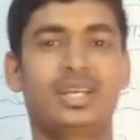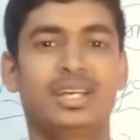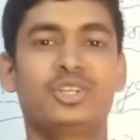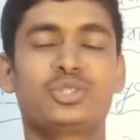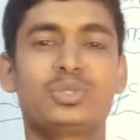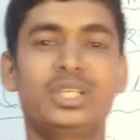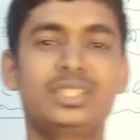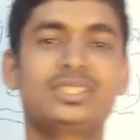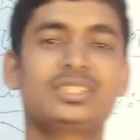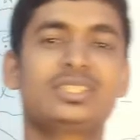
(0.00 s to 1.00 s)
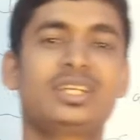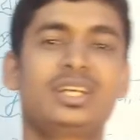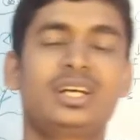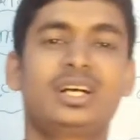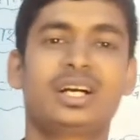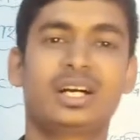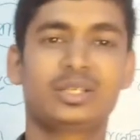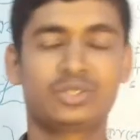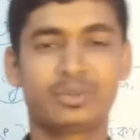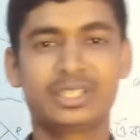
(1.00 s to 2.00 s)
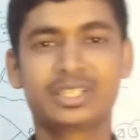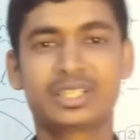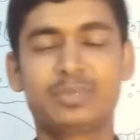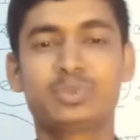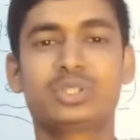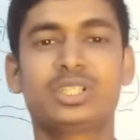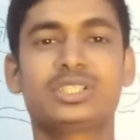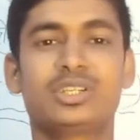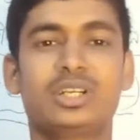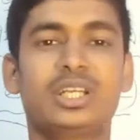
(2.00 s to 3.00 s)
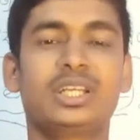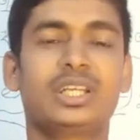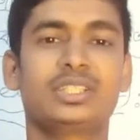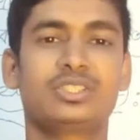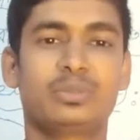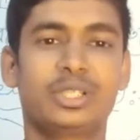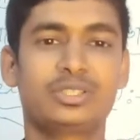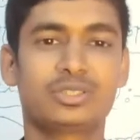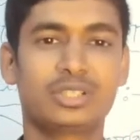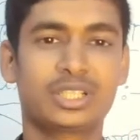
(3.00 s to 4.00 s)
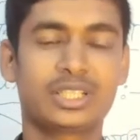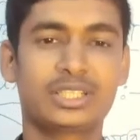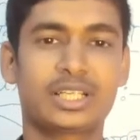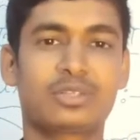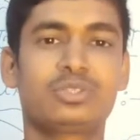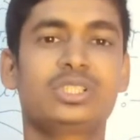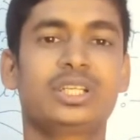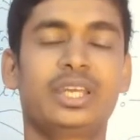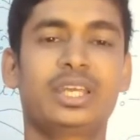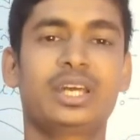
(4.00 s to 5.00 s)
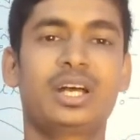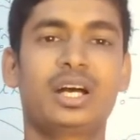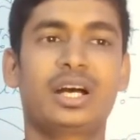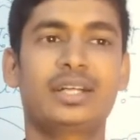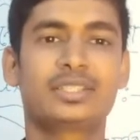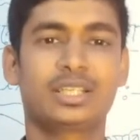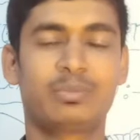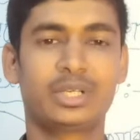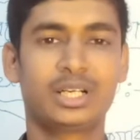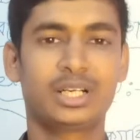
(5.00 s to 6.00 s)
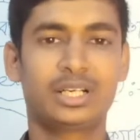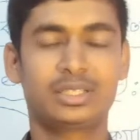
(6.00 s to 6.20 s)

হ্যালো স্টুডেন্টস তোমাদেরকে প্রত্যাশা অনলাইন ক্লাসে তোমাদের সকলকে স্বাগত জানাই আজকে আমরা